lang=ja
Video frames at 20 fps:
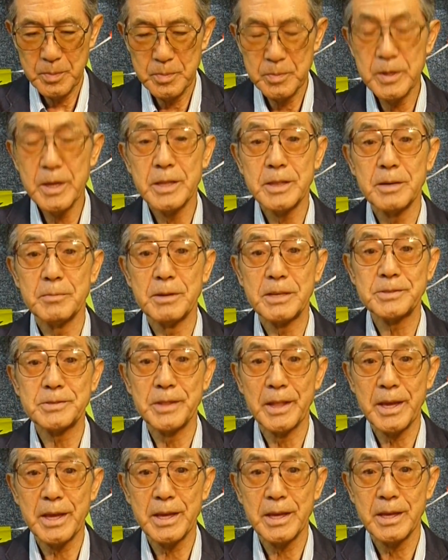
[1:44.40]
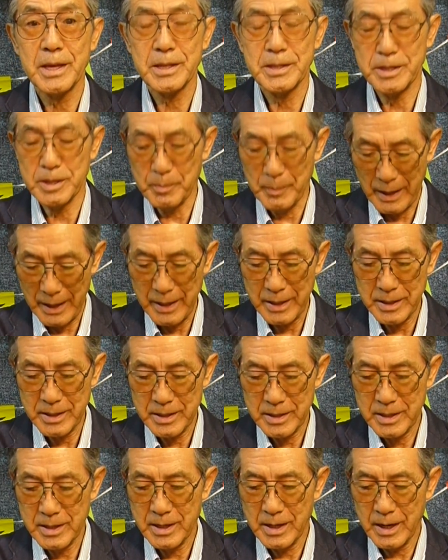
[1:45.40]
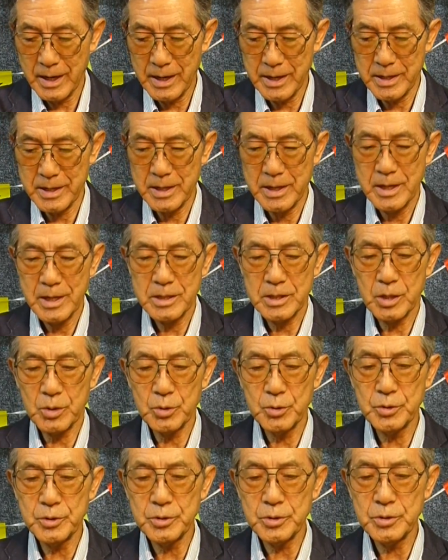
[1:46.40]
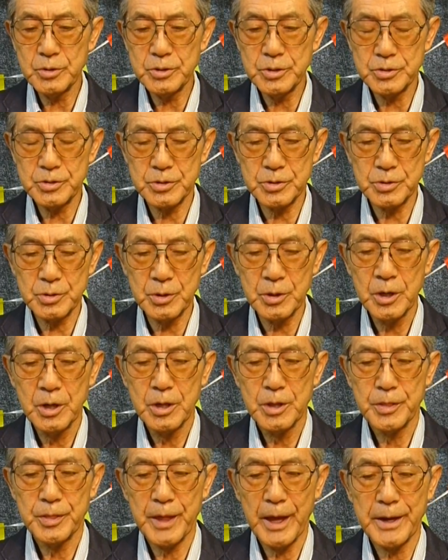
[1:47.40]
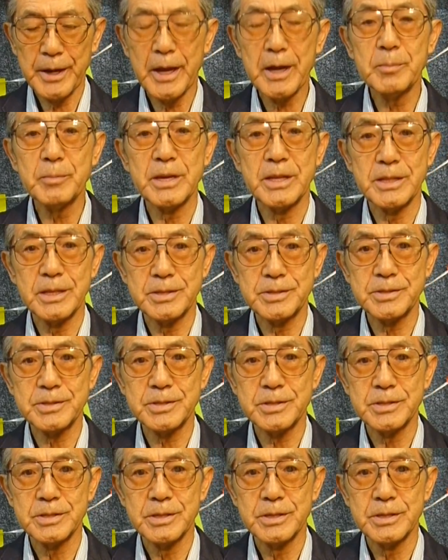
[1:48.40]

見えてますね、にまい。はい、でこのようにすると斜めです。